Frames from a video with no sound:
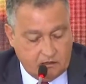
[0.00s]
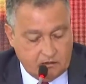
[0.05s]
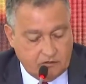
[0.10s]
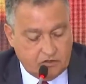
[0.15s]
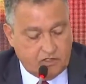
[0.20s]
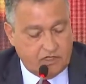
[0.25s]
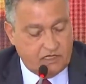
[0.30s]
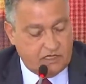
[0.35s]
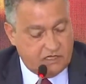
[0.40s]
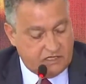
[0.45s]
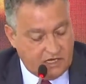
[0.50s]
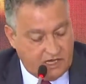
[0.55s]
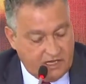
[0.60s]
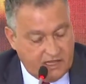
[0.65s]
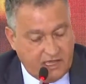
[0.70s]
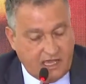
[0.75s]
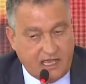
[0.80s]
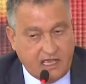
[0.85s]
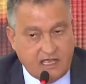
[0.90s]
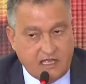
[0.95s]
de
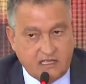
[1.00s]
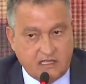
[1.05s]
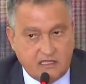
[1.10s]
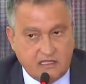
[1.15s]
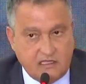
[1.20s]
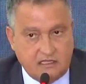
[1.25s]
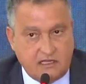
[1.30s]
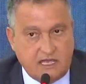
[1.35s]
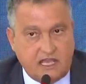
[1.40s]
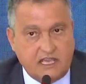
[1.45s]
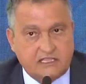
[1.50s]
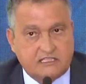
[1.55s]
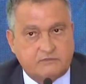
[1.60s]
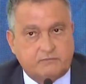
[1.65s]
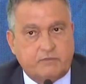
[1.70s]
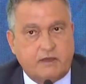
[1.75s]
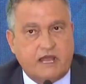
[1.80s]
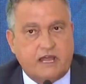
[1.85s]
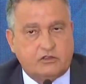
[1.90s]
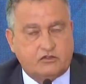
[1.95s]
gerar e dar
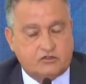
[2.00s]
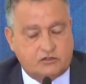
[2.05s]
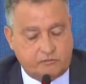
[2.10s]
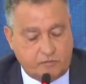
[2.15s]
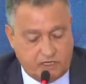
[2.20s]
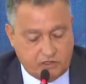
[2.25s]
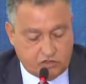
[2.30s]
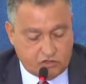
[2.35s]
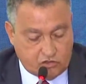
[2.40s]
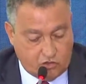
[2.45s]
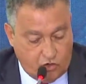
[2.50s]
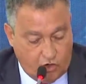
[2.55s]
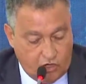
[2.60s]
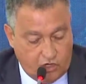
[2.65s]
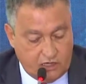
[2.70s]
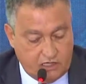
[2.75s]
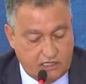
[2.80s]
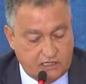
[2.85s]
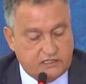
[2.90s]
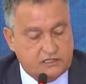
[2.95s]
espaços para
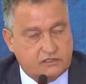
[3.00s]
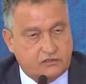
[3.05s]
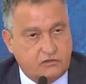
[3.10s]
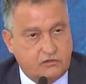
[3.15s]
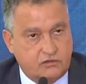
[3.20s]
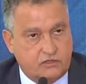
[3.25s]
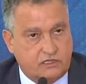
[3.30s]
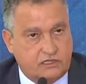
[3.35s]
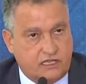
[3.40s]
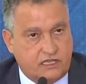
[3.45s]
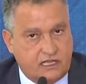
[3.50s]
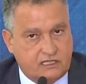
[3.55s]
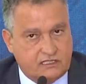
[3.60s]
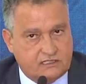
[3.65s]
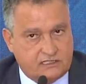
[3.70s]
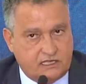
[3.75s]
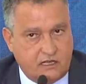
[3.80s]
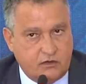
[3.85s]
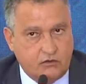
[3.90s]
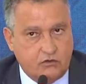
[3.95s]
escolas, unidades
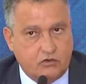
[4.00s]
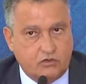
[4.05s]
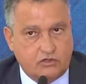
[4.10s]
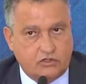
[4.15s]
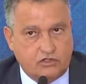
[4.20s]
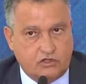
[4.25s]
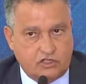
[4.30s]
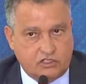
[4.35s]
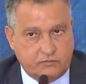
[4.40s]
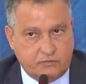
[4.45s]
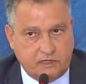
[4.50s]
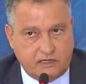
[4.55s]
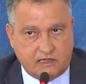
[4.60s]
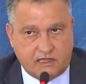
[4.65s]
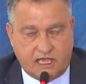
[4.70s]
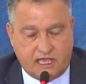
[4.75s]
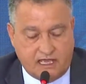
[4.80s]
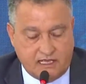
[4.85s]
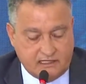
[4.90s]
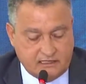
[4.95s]
de saúde,
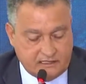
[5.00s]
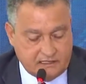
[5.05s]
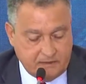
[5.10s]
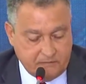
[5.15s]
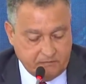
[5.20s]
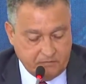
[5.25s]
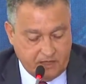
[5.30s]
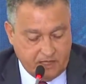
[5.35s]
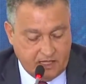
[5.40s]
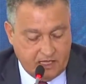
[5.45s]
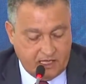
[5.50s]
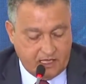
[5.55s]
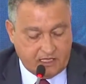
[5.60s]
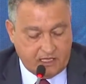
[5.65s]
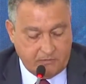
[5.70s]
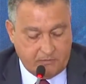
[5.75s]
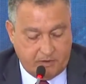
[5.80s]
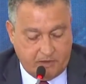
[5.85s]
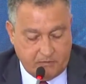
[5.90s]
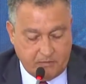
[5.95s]
hospitais,
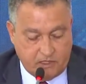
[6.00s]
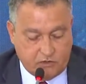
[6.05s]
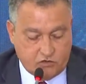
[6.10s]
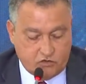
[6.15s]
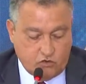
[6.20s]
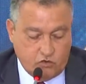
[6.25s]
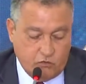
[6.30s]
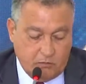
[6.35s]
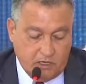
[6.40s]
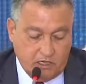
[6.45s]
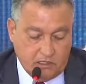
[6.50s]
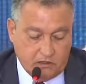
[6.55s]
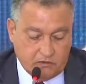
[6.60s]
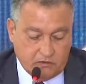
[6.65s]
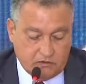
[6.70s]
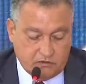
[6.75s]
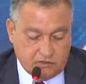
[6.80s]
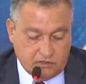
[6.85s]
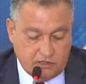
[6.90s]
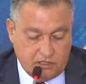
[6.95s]
equipamentos
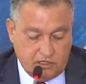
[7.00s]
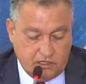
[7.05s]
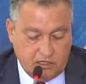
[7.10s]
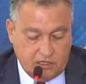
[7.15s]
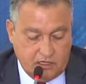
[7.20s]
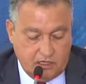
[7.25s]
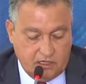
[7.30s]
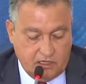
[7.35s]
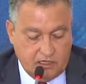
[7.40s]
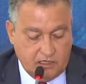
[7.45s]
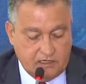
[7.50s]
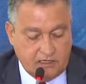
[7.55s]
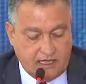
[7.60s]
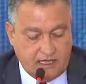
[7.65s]
urbanos e